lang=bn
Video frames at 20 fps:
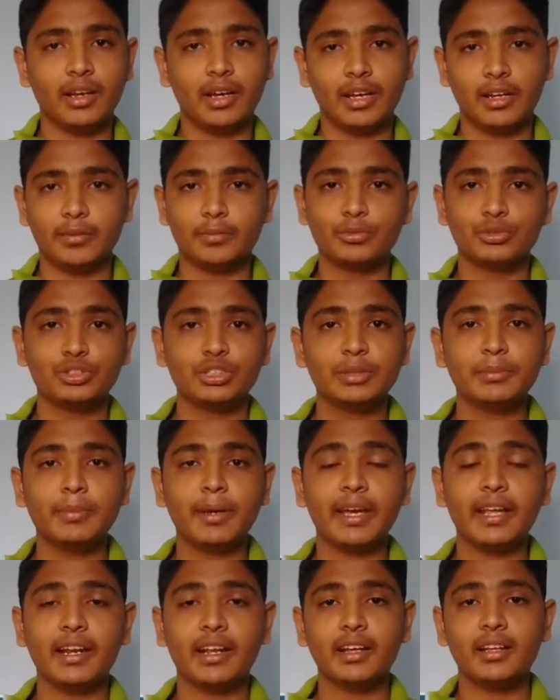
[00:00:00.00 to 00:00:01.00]
আর মুসলিম
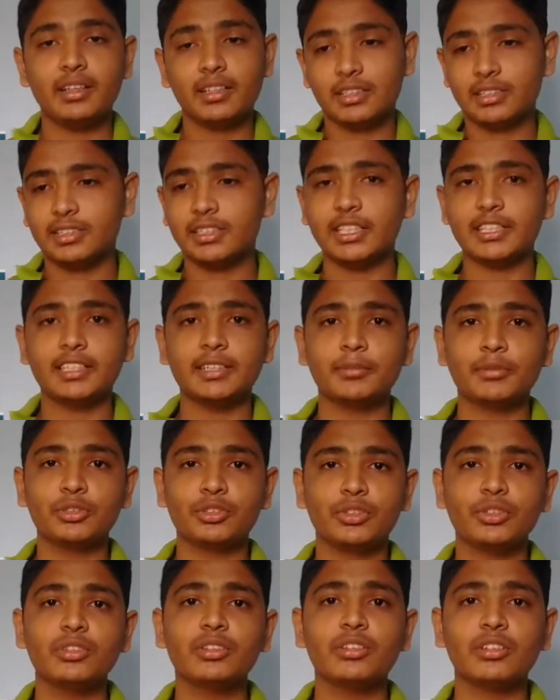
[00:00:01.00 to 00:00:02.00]
ভাইরা তাদের
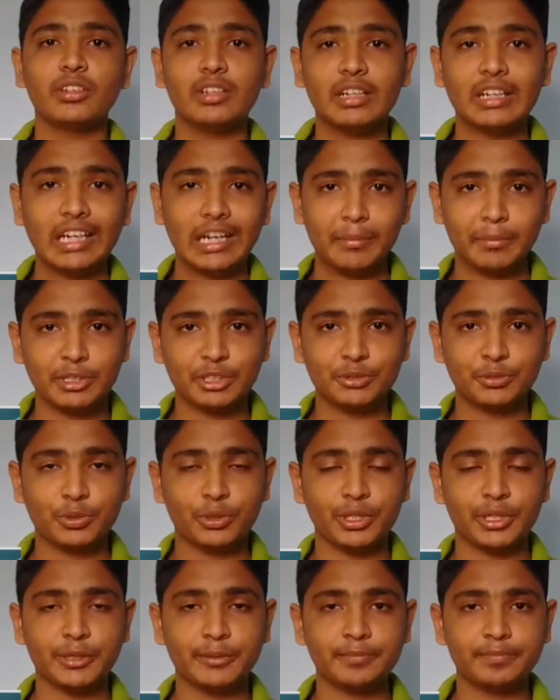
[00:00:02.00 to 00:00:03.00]
মতো নামাজ
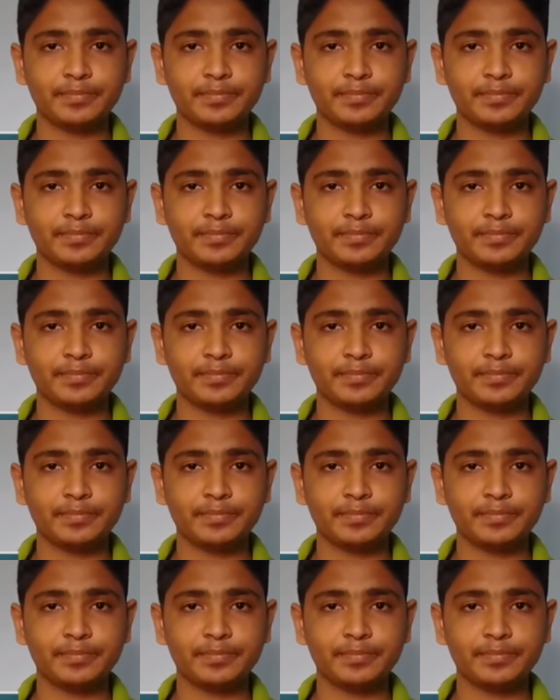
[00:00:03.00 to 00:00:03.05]
পড়ে